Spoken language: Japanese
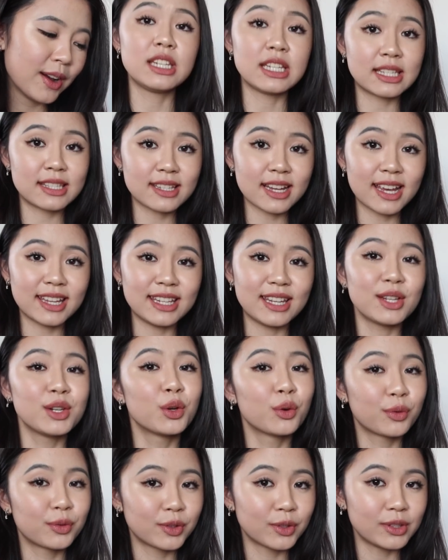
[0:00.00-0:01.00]
実際に
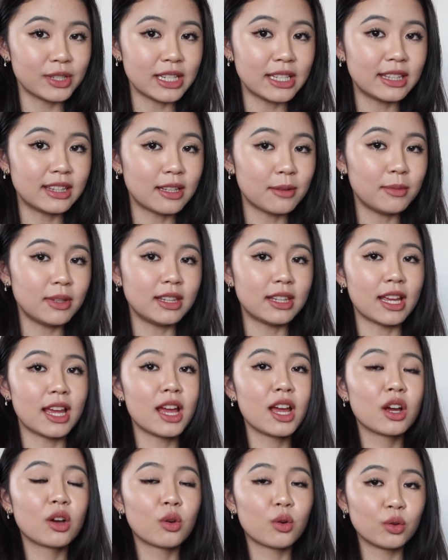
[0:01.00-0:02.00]
ロフトに行ってみ
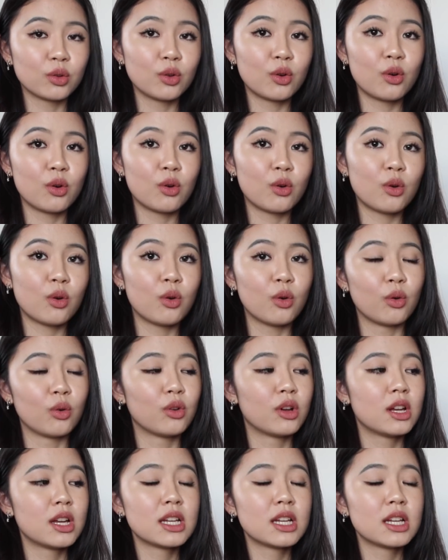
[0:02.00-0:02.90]
てこの本